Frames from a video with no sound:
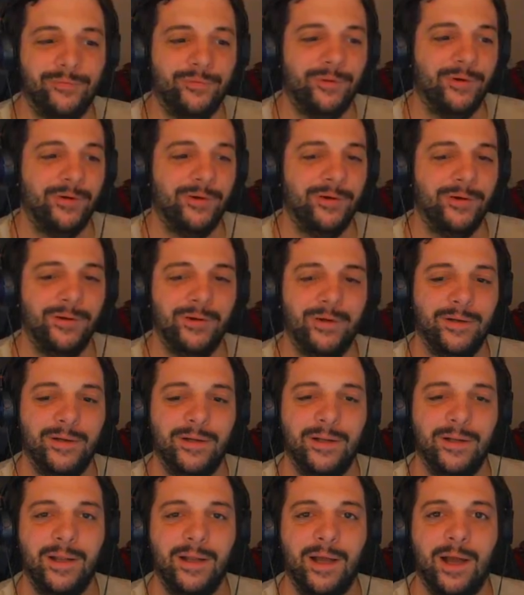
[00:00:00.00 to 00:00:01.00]
Folgen,
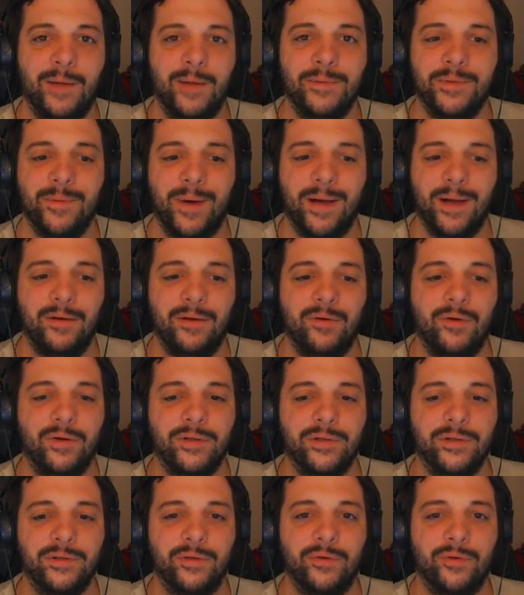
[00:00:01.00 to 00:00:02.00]
habe ich immer alle
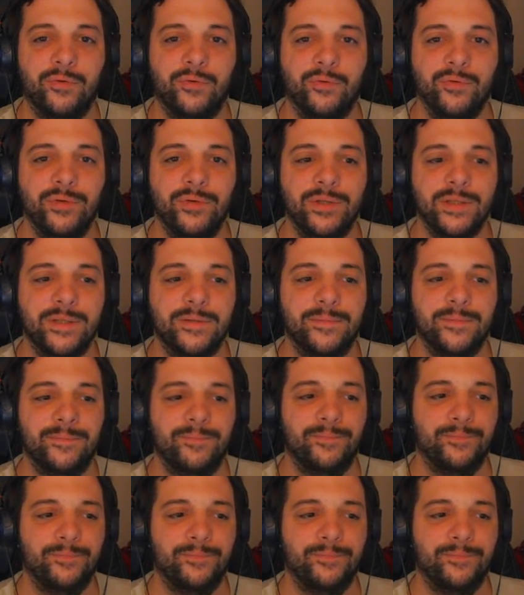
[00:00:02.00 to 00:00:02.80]
Leute gegrüßt.